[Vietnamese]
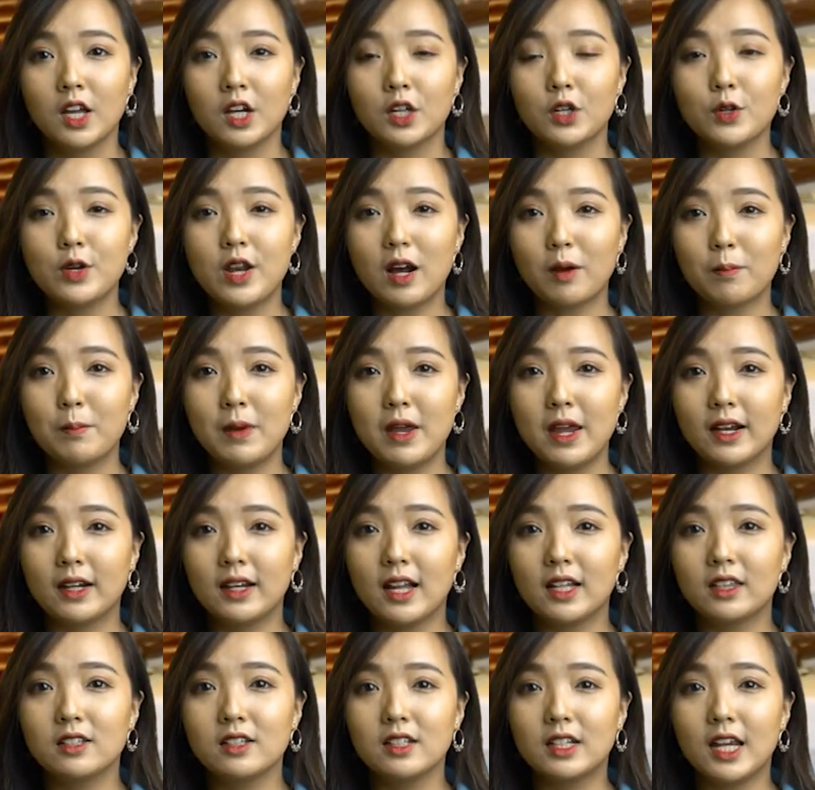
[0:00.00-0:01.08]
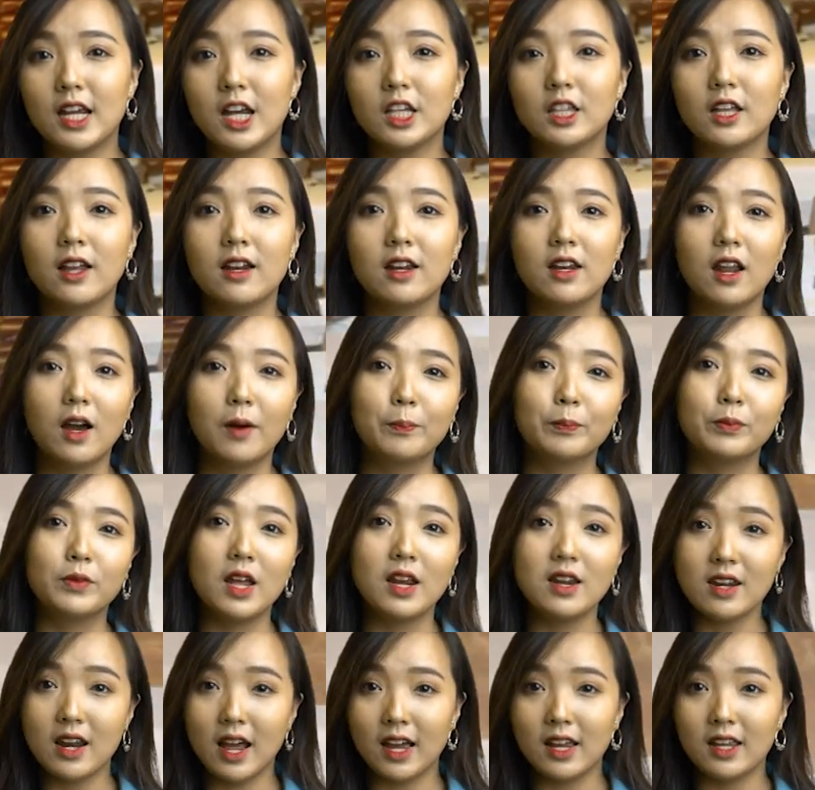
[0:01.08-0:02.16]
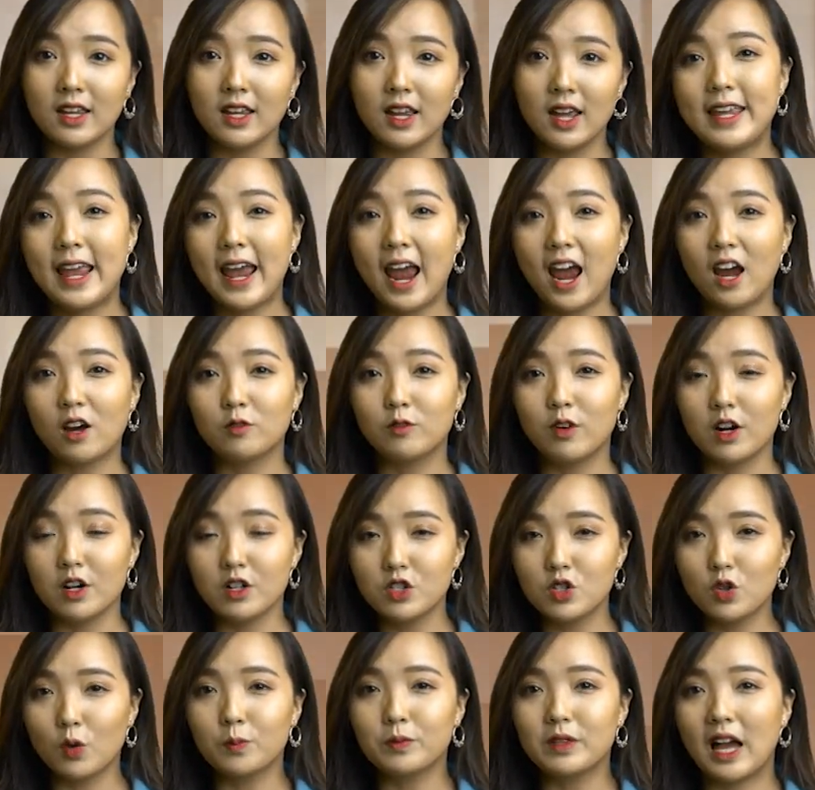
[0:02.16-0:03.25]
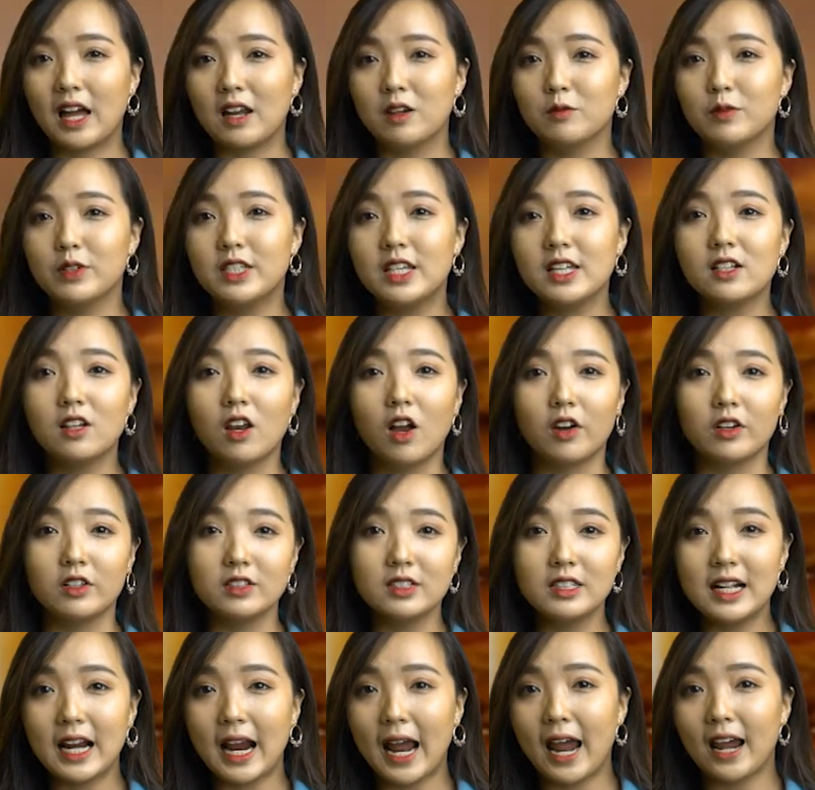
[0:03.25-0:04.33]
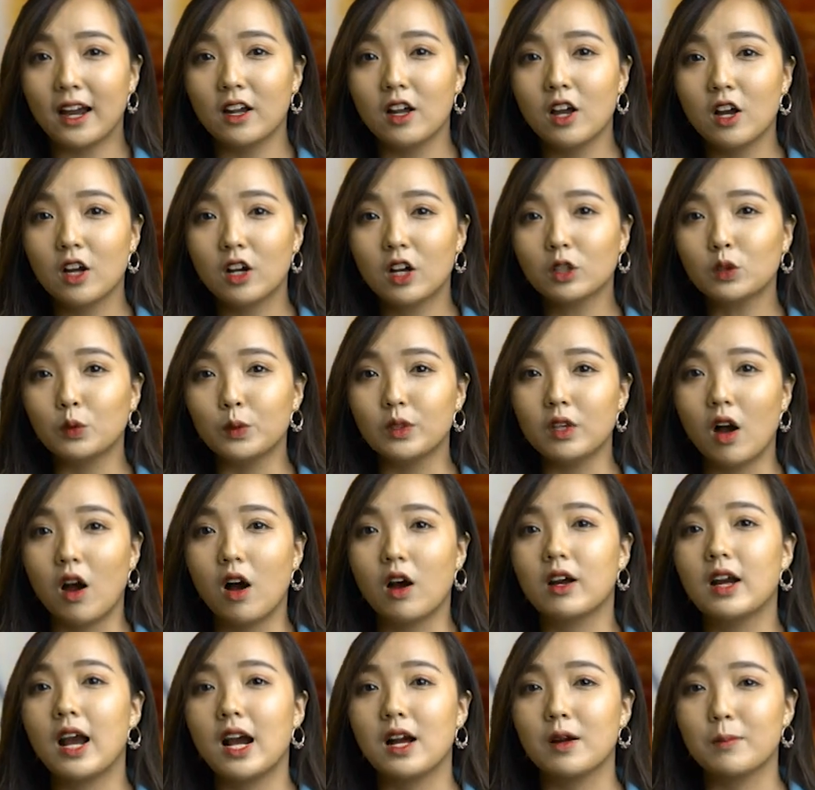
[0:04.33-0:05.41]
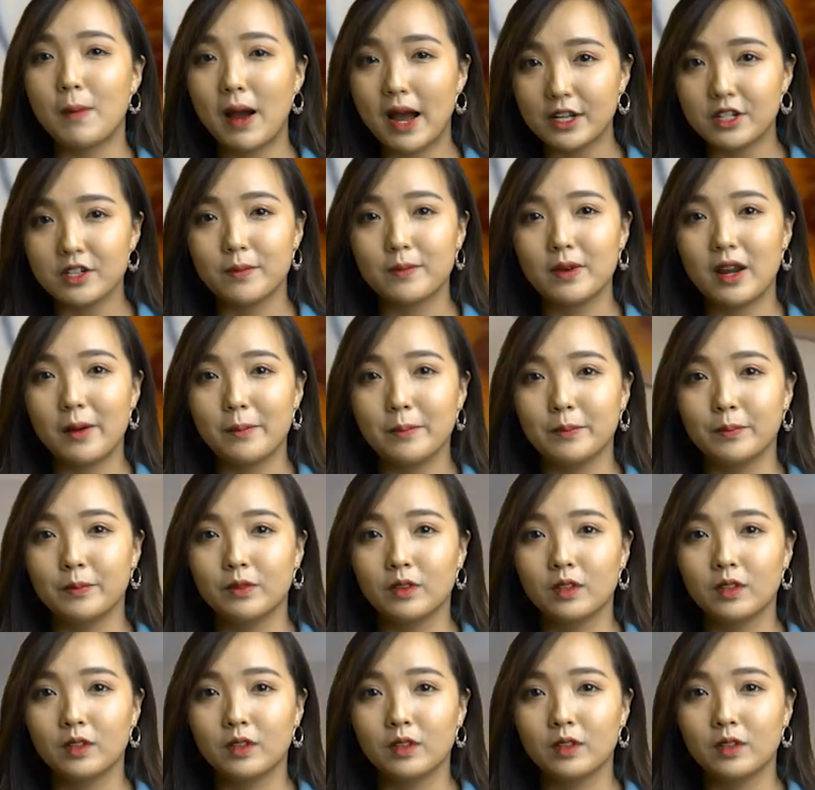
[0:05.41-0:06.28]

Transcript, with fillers: Điều đặc biệt là từ khi thành lập đến nay, nhà hàng vẫn trung thành với chiếc lò nướng gan có tuổi thọ gần 300 năm.